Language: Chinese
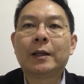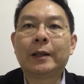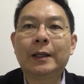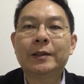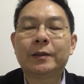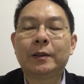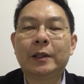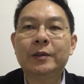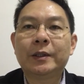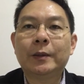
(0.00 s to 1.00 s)
了
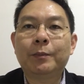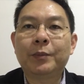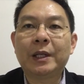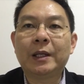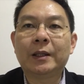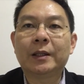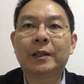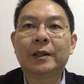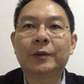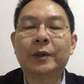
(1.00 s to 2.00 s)
了解笔
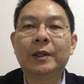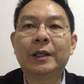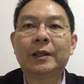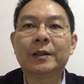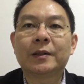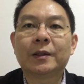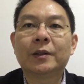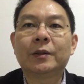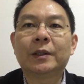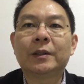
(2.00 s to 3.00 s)
的原理的时
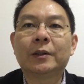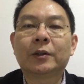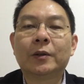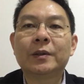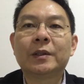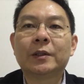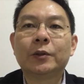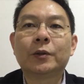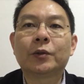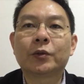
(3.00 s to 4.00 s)
候呢哦，同时
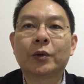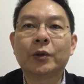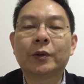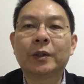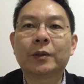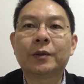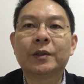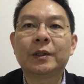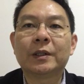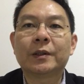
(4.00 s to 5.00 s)
用所有的工
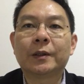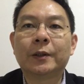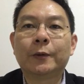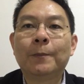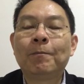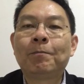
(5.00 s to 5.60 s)
具的时候。